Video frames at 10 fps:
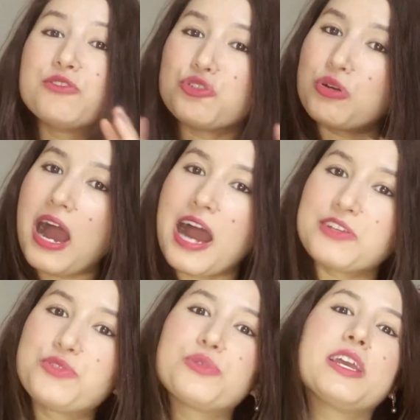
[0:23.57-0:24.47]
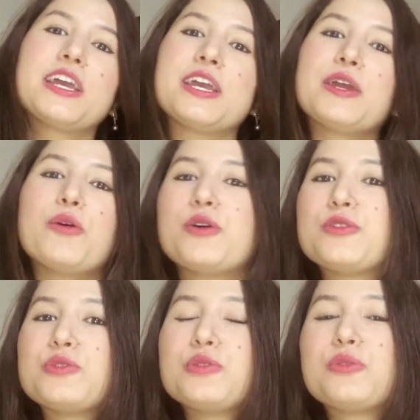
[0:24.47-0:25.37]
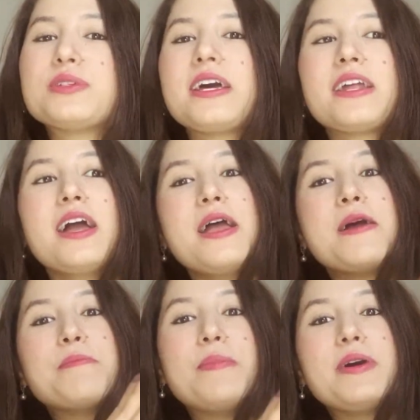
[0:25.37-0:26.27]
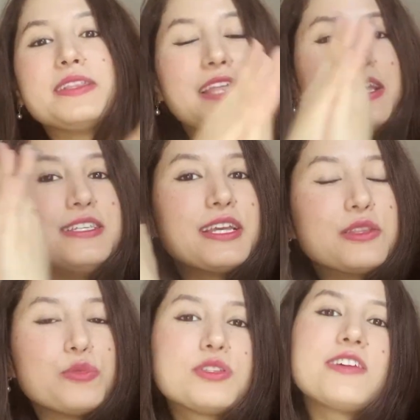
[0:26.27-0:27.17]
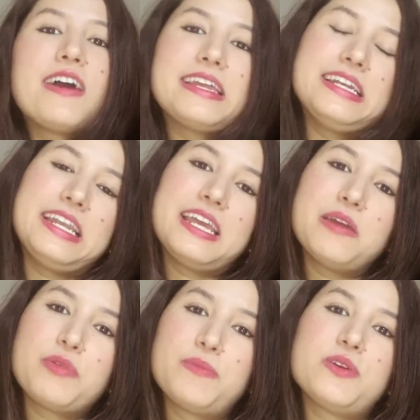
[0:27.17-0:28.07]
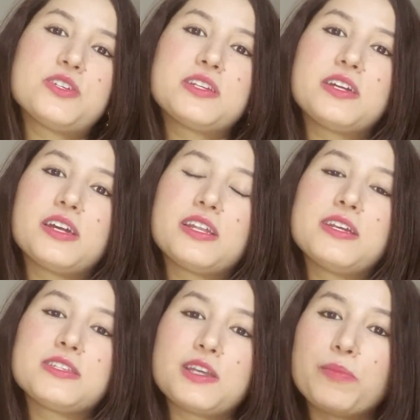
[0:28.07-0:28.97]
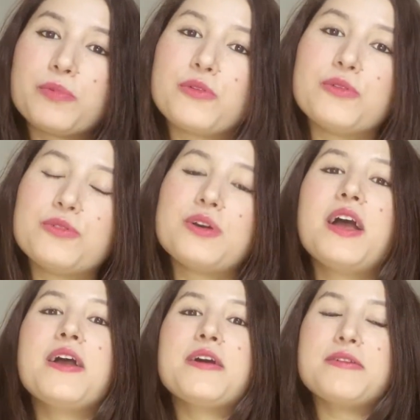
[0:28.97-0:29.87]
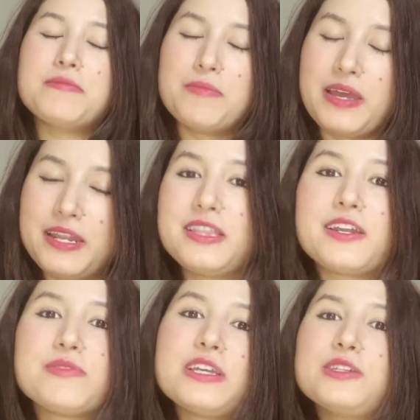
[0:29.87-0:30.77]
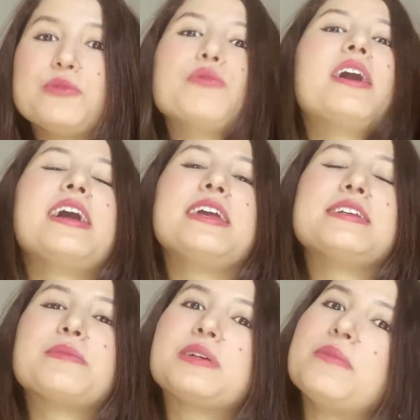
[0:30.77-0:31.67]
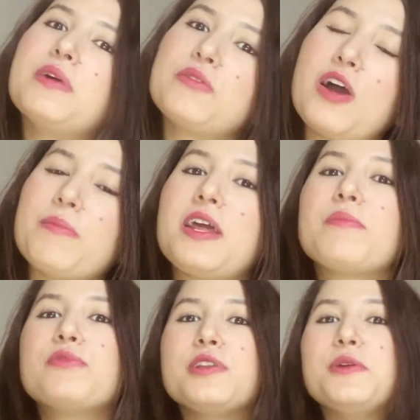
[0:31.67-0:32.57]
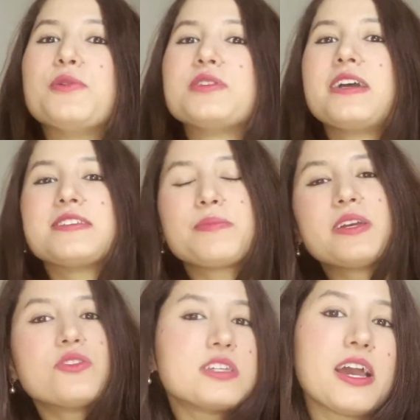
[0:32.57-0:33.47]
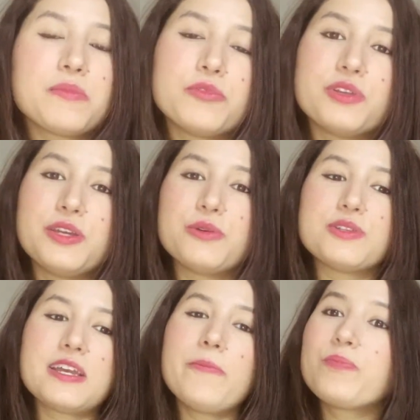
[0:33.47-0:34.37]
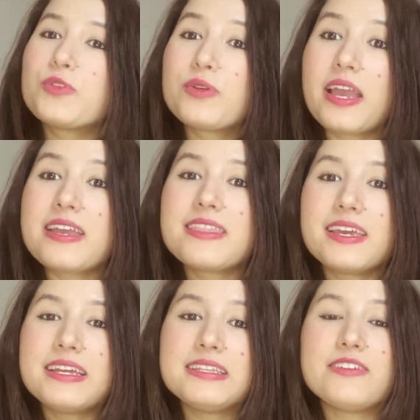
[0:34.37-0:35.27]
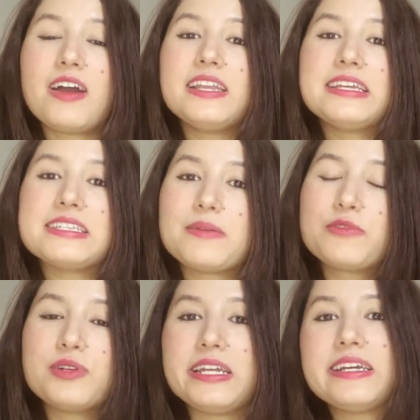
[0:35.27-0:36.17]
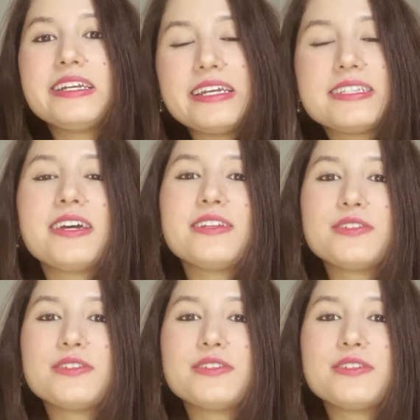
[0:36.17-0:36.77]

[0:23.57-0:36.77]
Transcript: जो आ चुके हैं और जो 2023 के दूसरे वाले इनटेक के प्रिपरेशन कर रहे हैं सबको मेरी तरफ से ये दुआ है कि सबका मनोकामनाएं पूरी हो जाए सबकी इच्छाएं पूरी हो जाए तो यही थे दिवाली की सबको ढेर ढेर सारी